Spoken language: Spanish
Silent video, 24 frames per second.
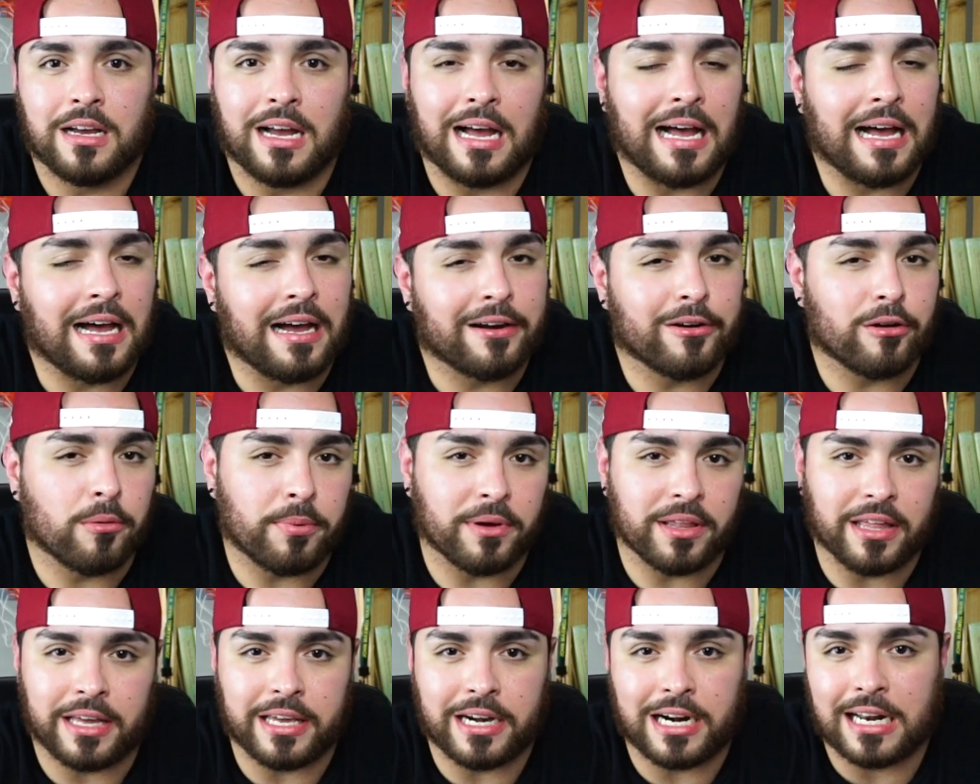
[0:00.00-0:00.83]
ah, no
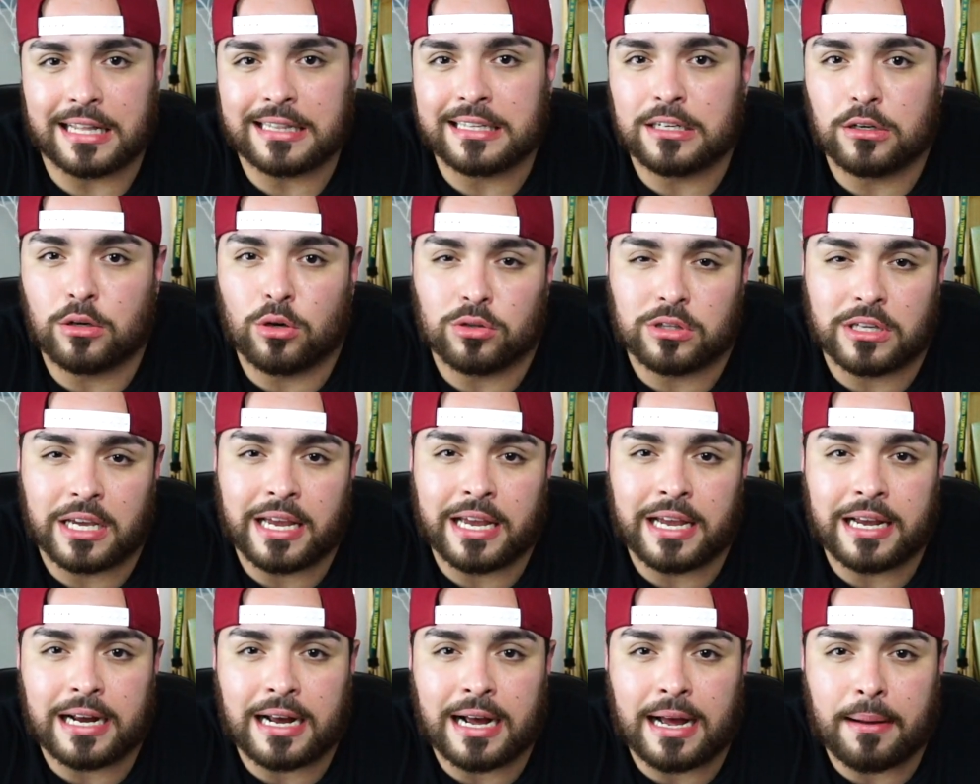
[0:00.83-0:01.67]
puedes ir a la
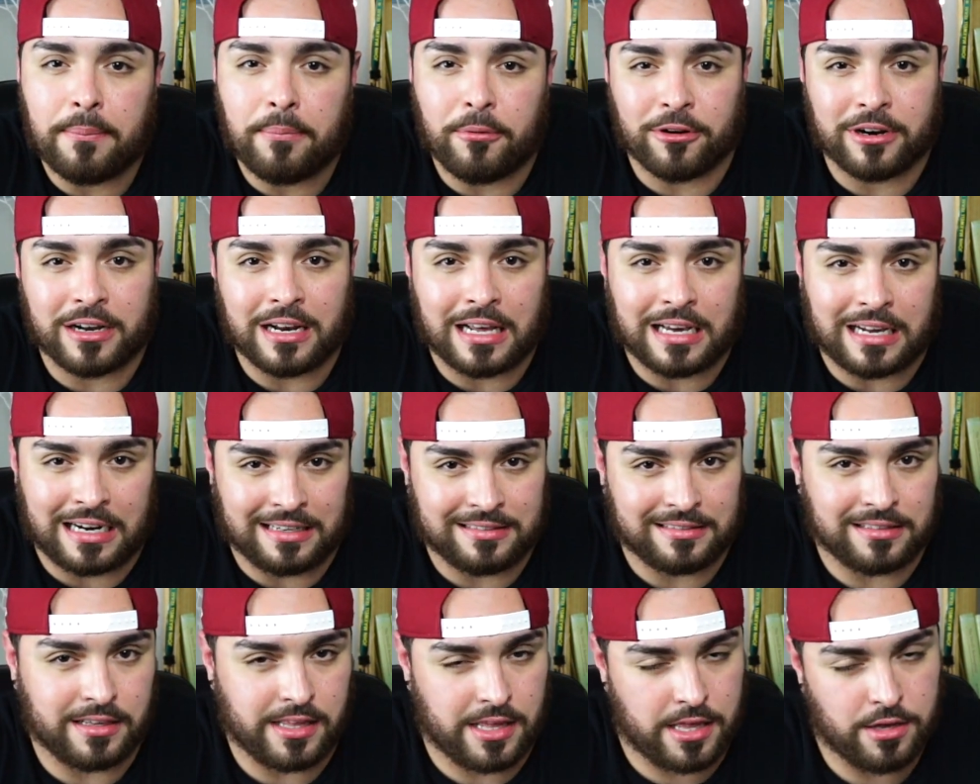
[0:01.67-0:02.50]
discoteca porque la
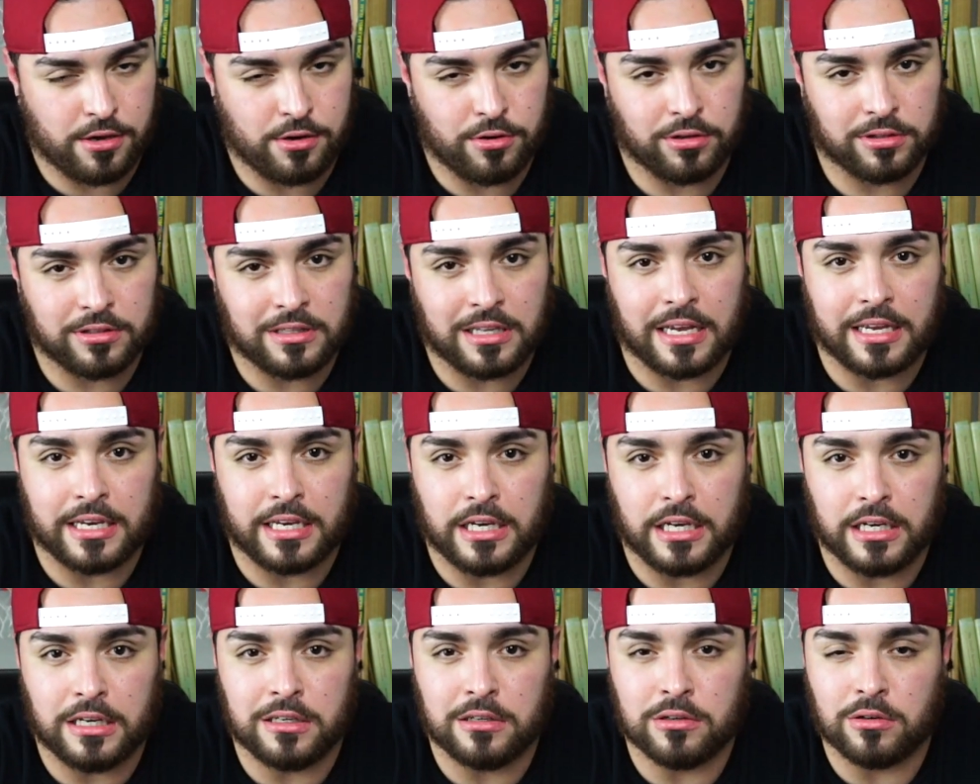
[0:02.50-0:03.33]
gracia de Dios no está
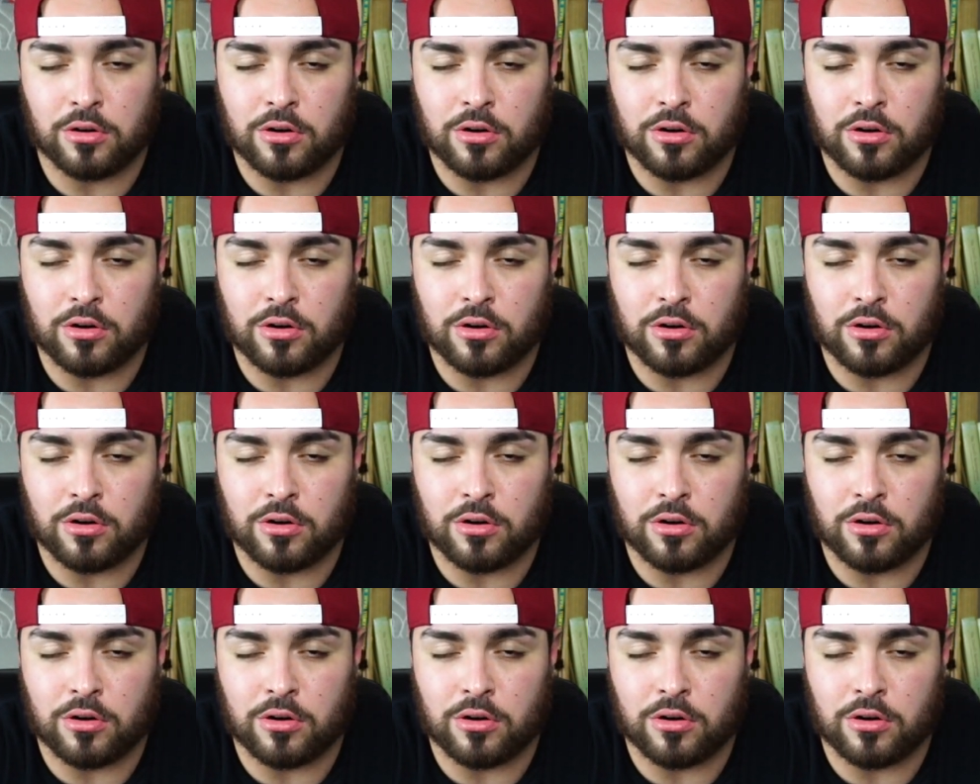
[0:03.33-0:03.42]
allí.